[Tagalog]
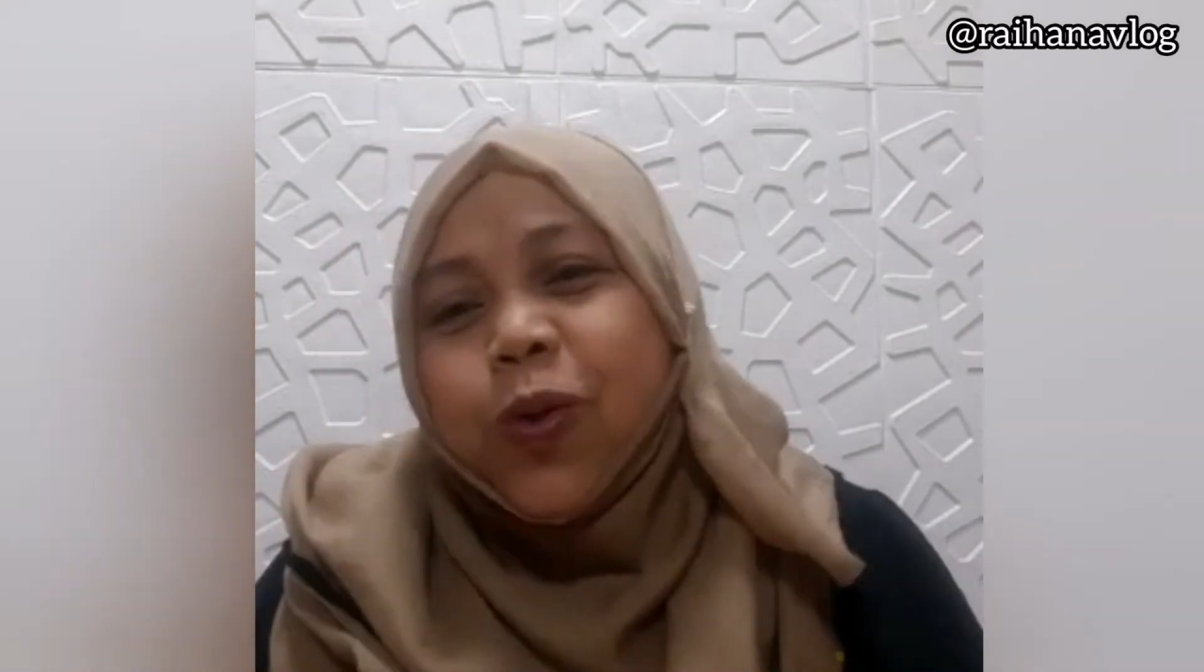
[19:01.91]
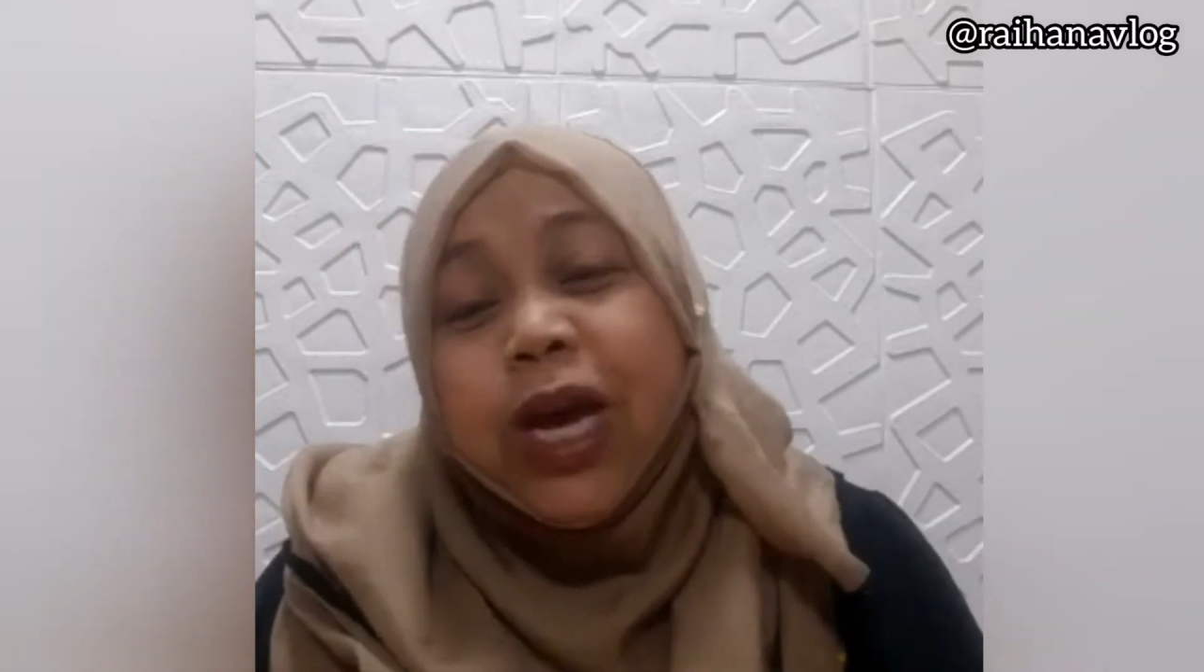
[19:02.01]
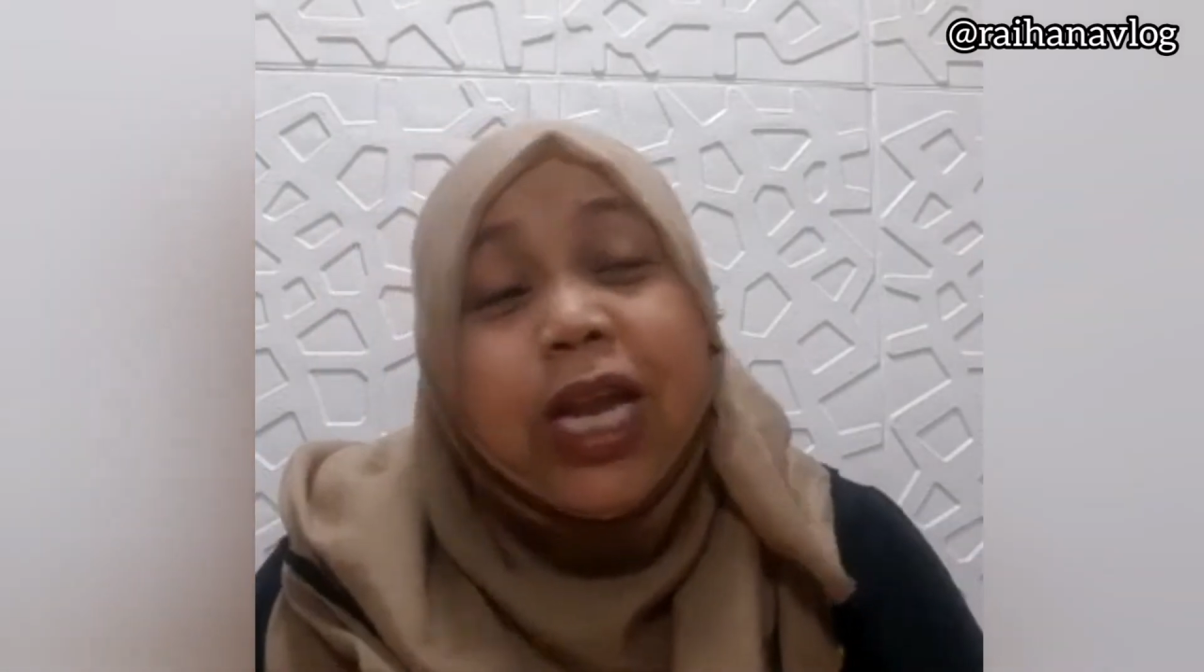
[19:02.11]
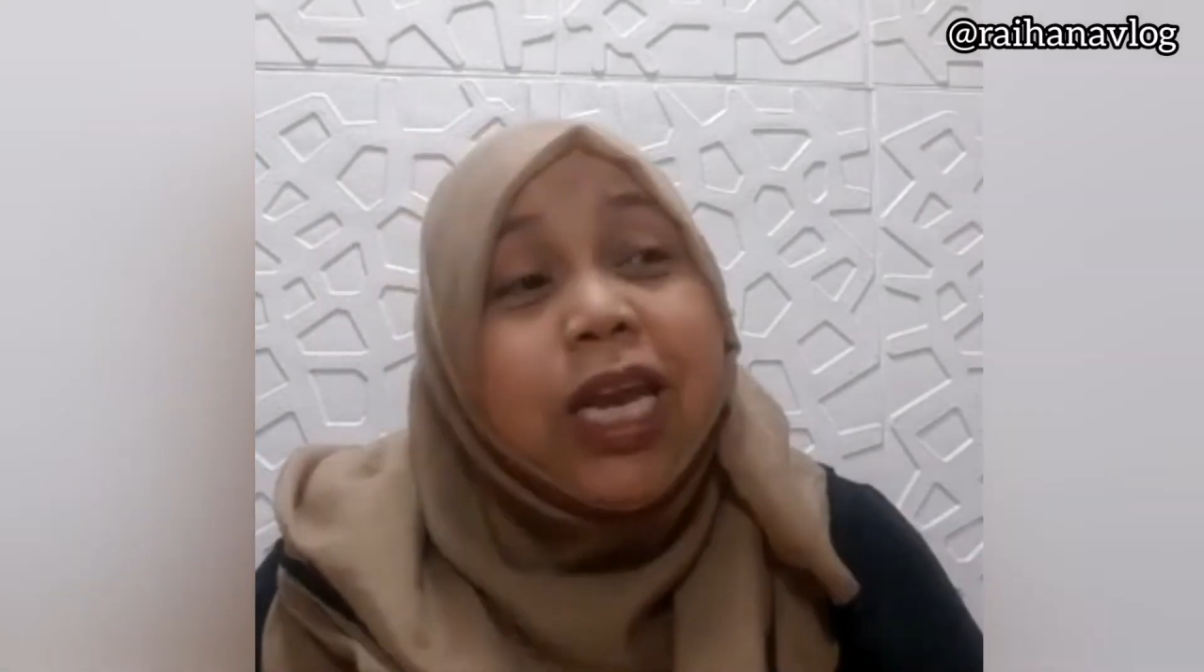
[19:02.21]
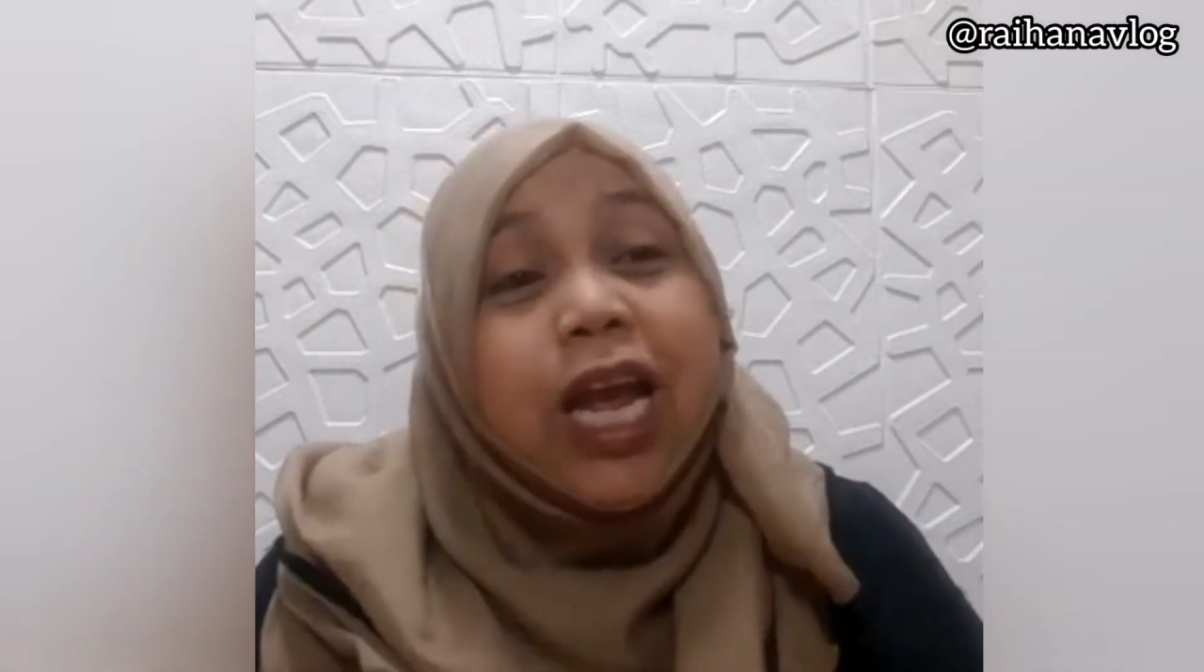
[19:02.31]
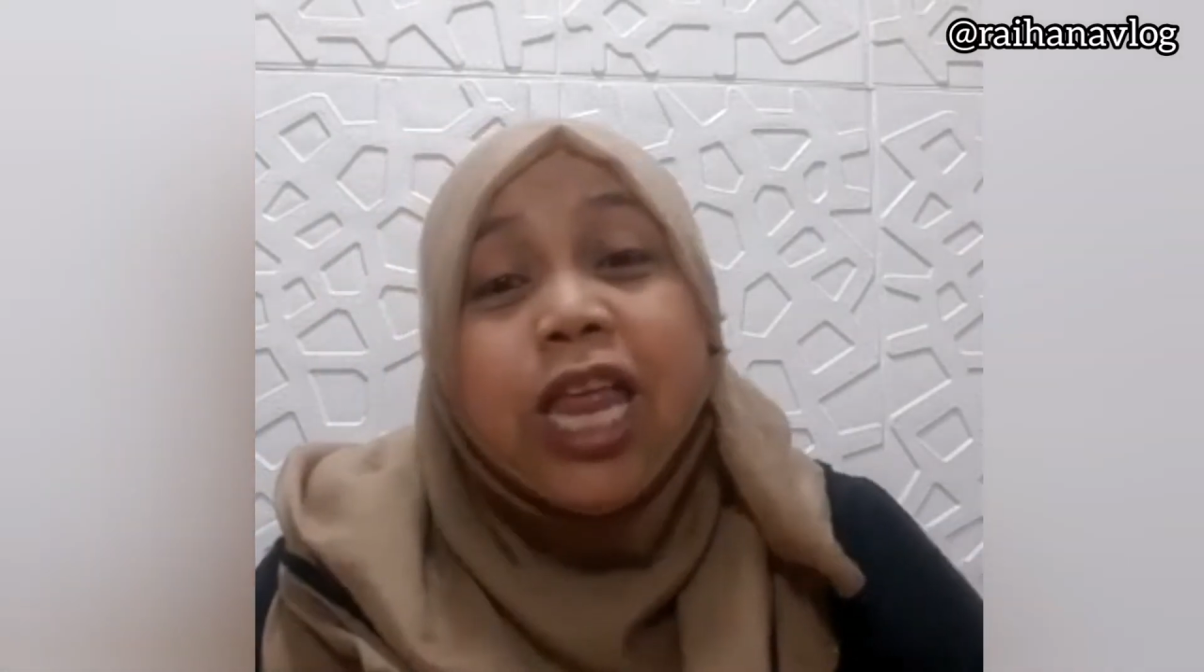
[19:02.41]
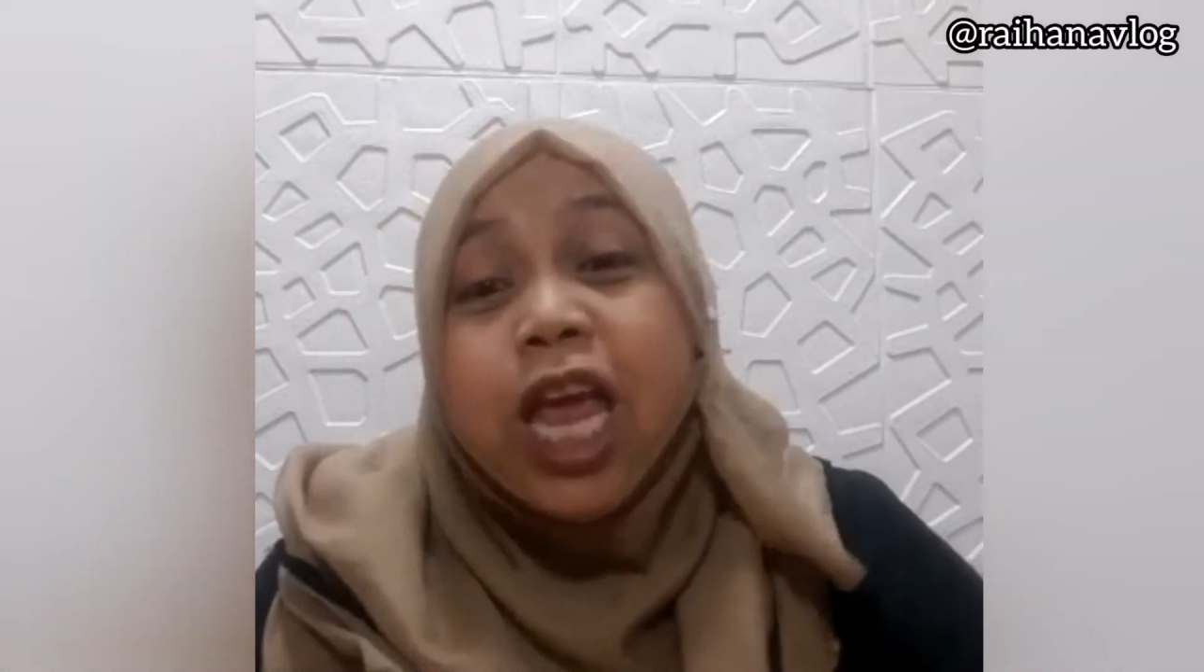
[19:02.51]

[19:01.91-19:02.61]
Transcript: Hindi kanya